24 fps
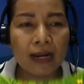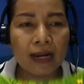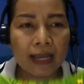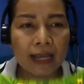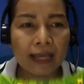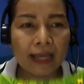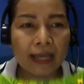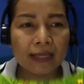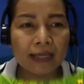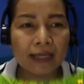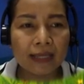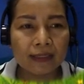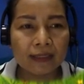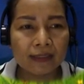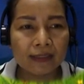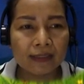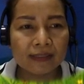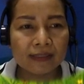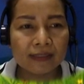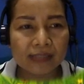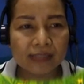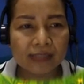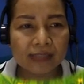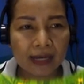
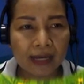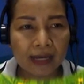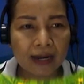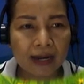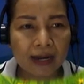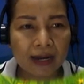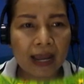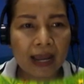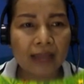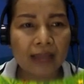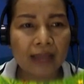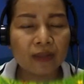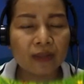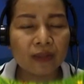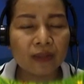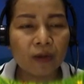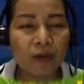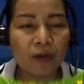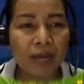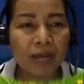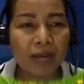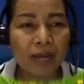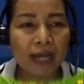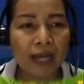และักราชต่
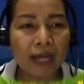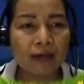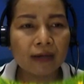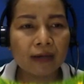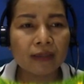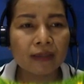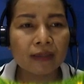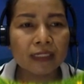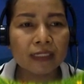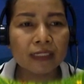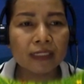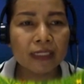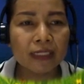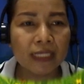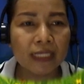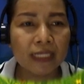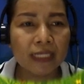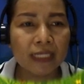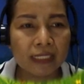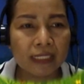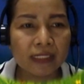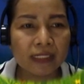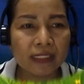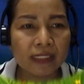อมาก็คือ
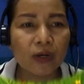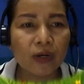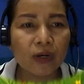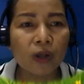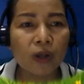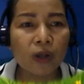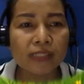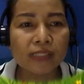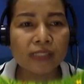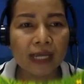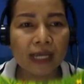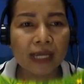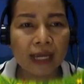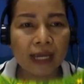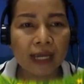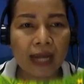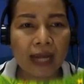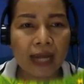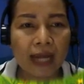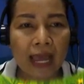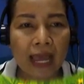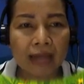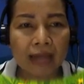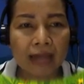ฮิจเราะศัก
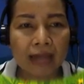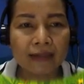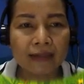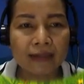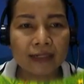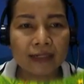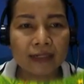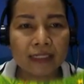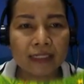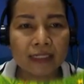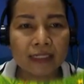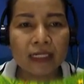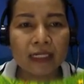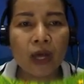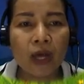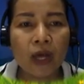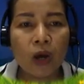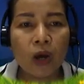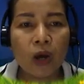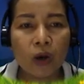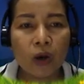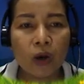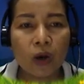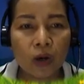ราชหรือ
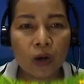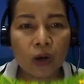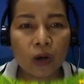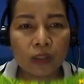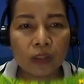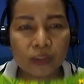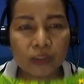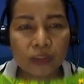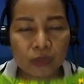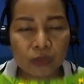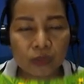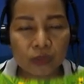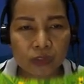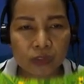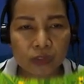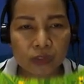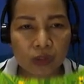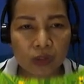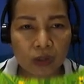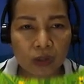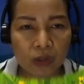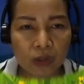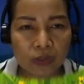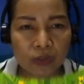หอจุด
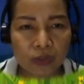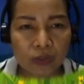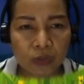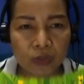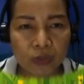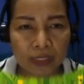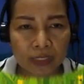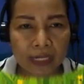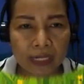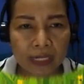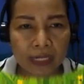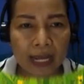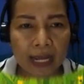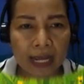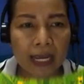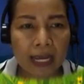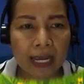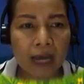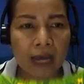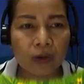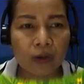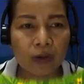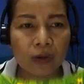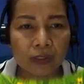สอจุดนะ
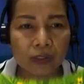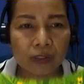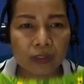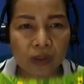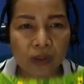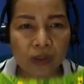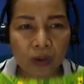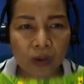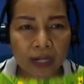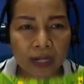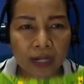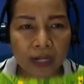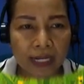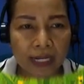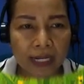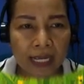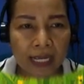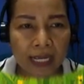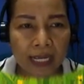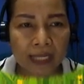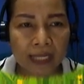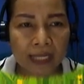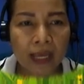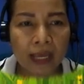คะหอสอนั่น
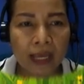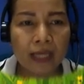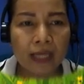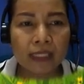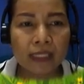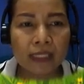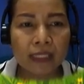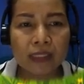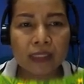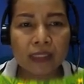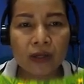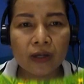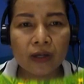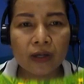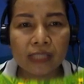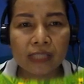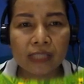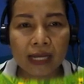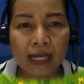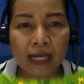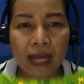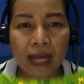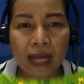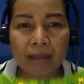เองฮิจเราะ
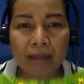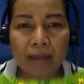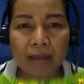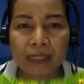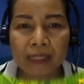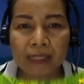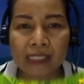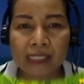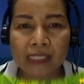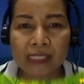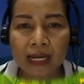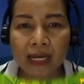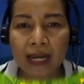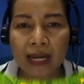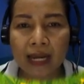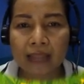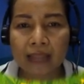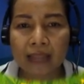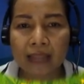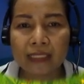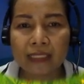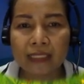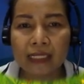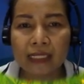ศักราชเป็นศักรา
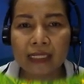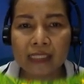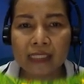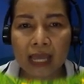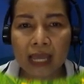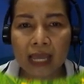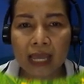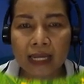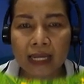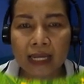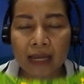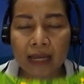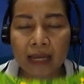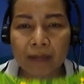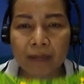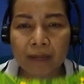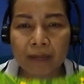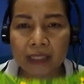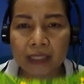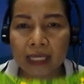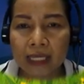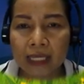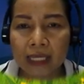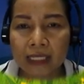ชที่ใช้ในป
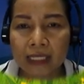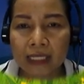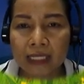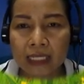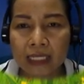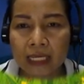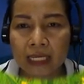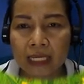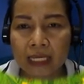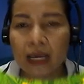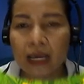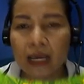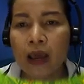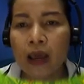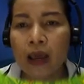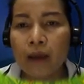ระเทศที่